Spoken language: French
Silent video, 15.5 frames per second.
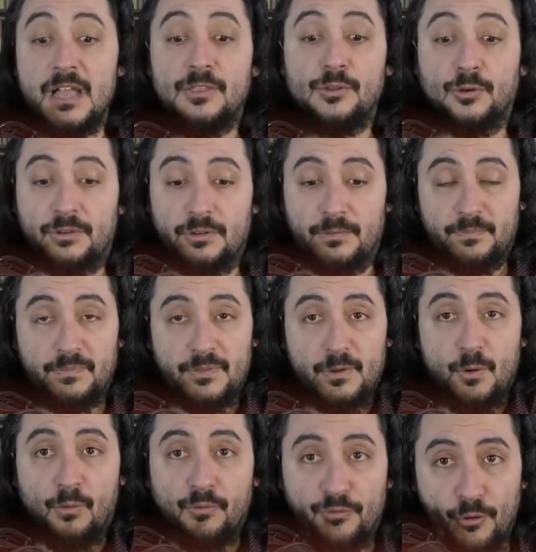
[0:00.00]
Donc,
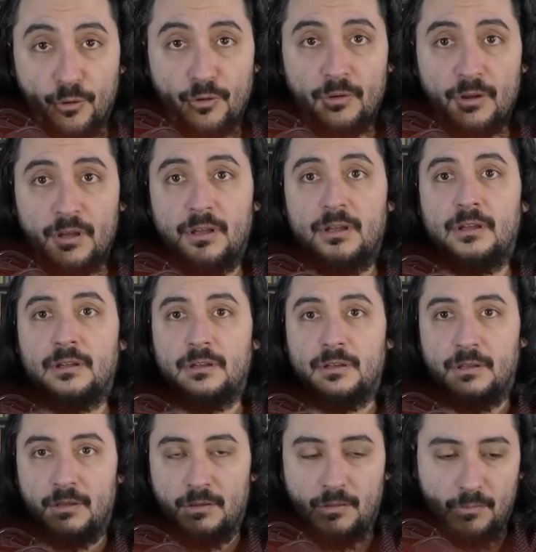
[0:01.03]
on veut
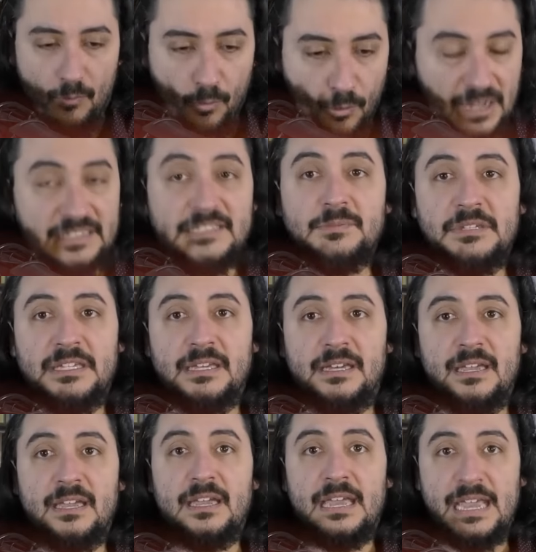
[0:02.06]
moins d'immigrés